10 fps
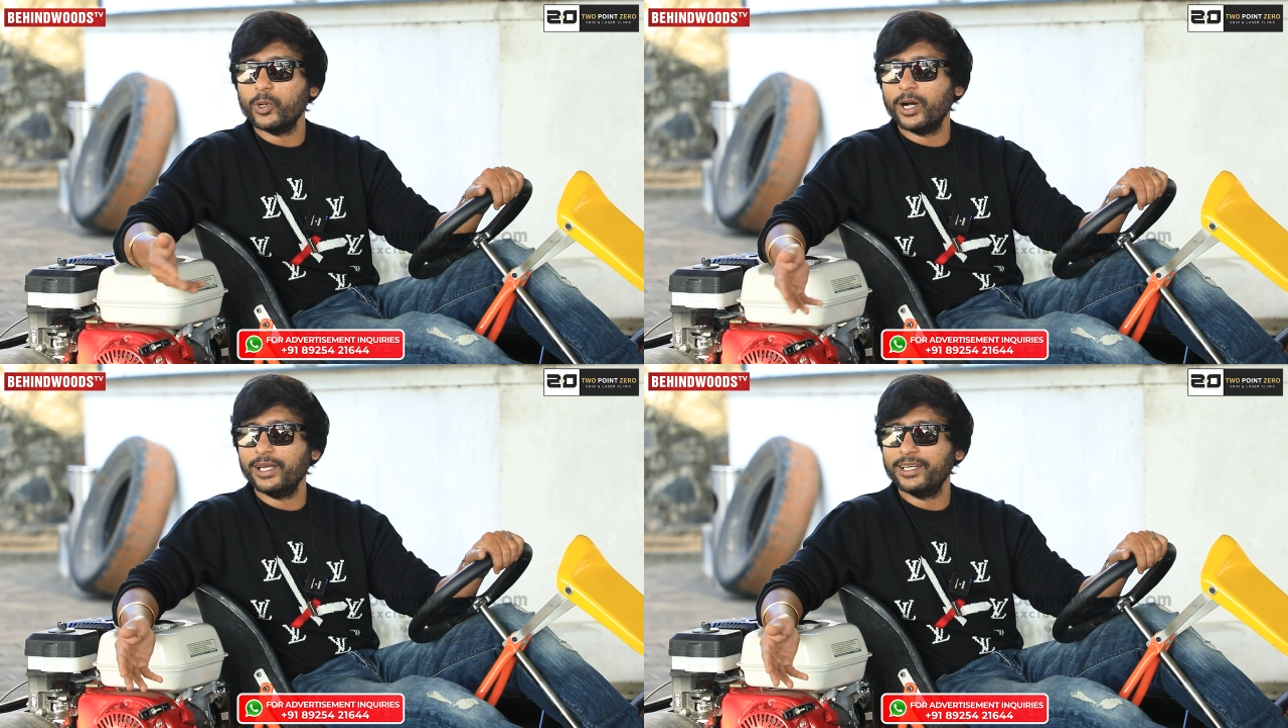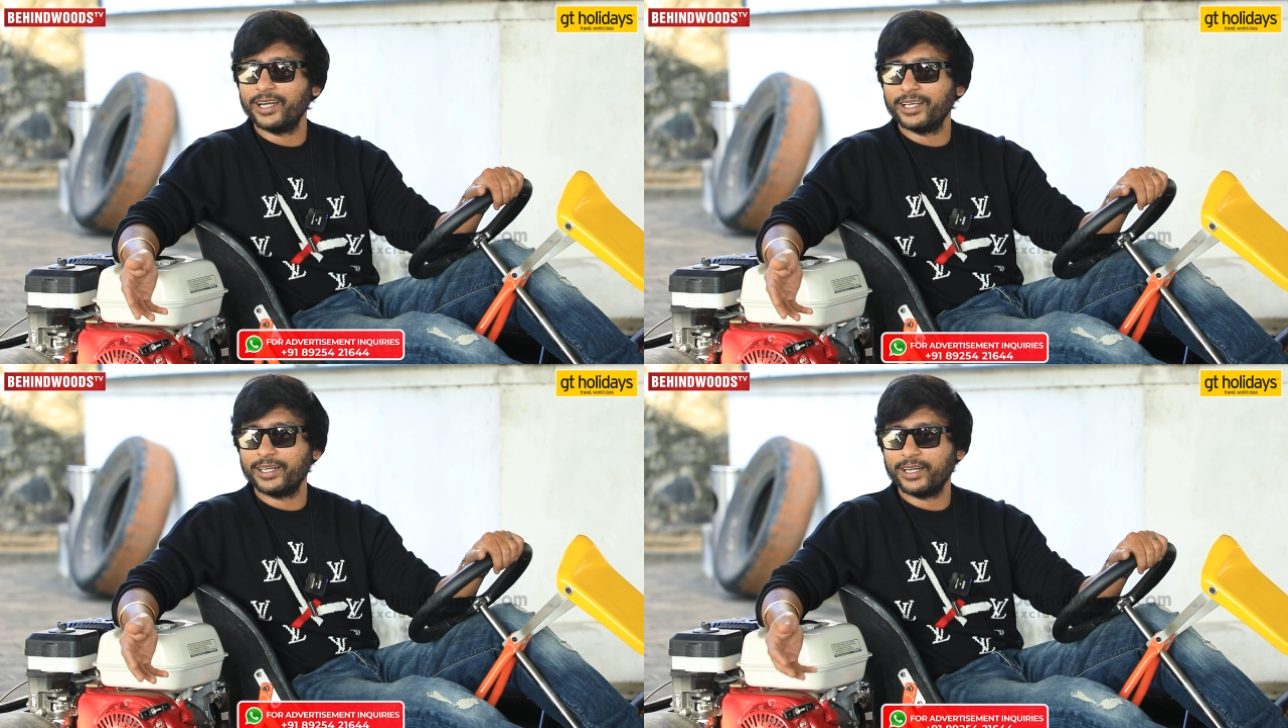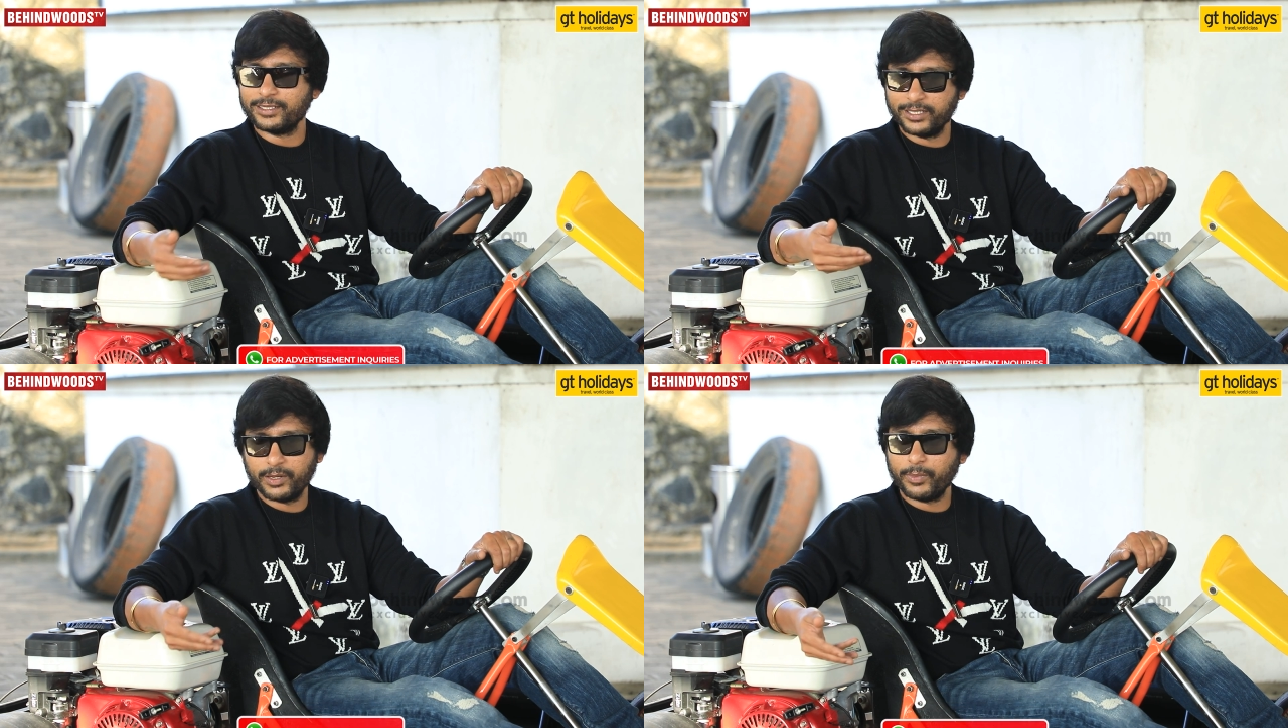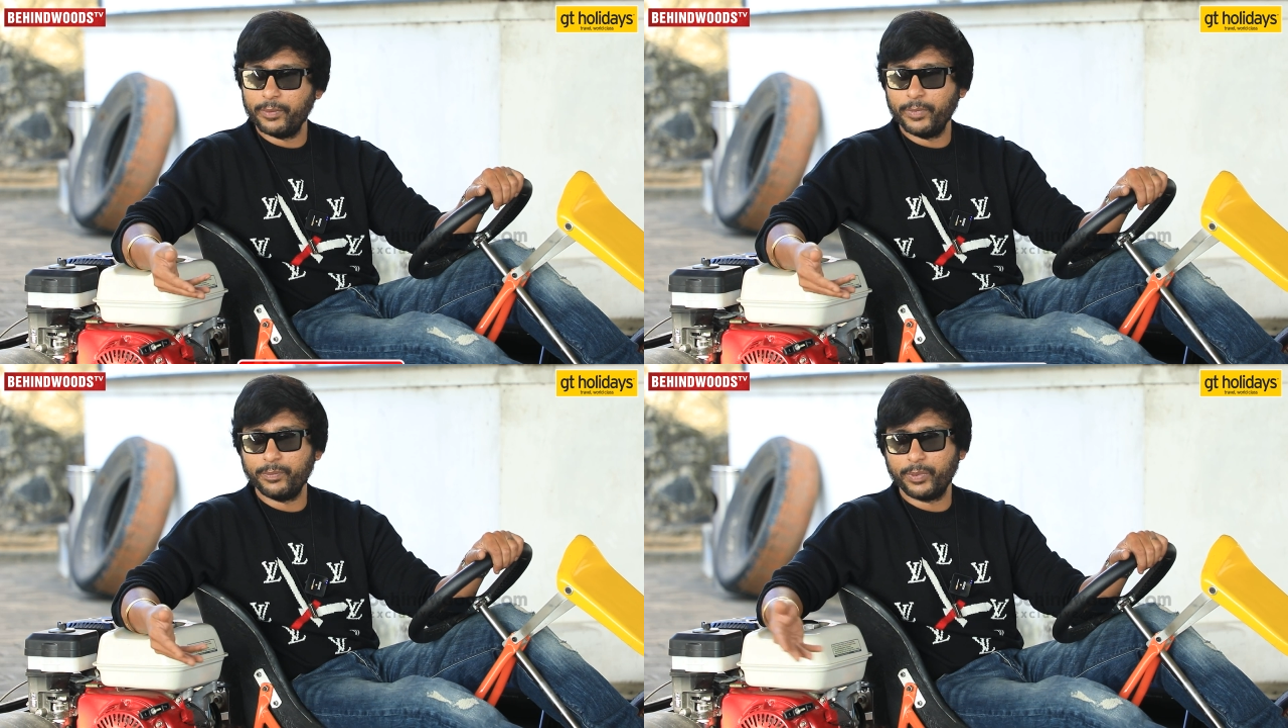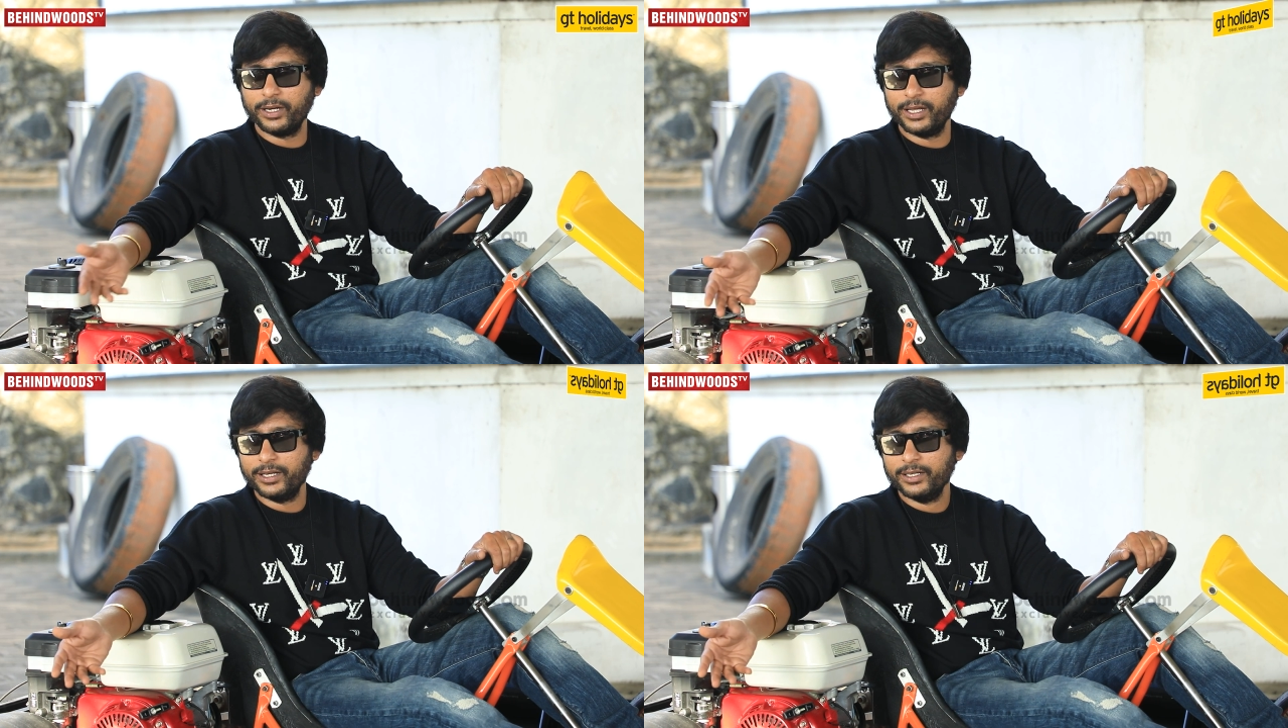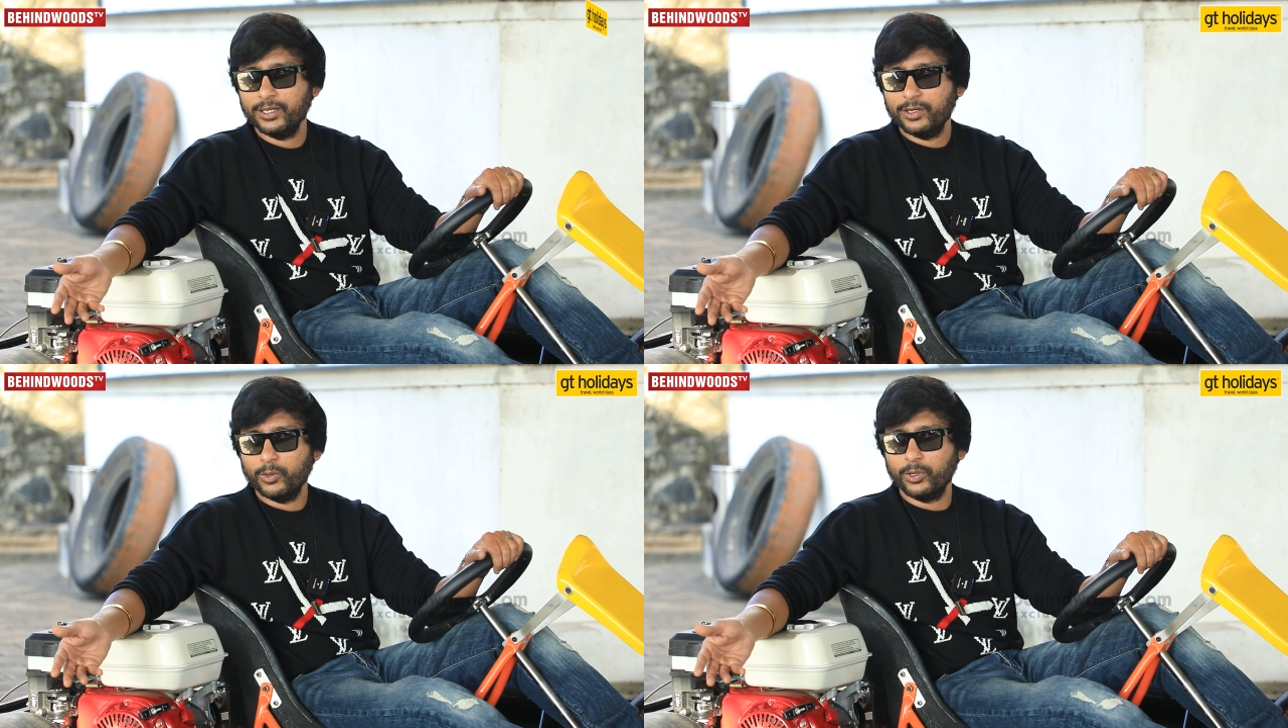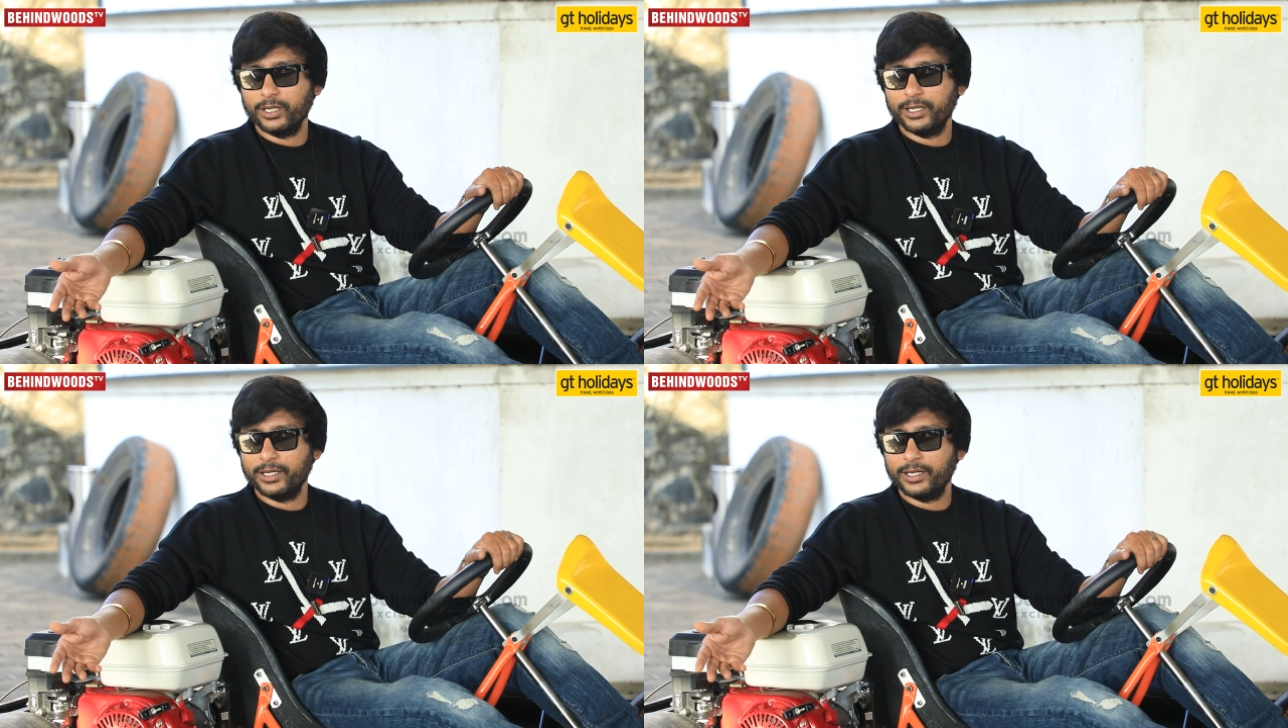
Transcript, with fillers: டூ ஏர்லின்னு நினைக்கிறேன் நான் சார் மீட் பண்ணேன் ஒரு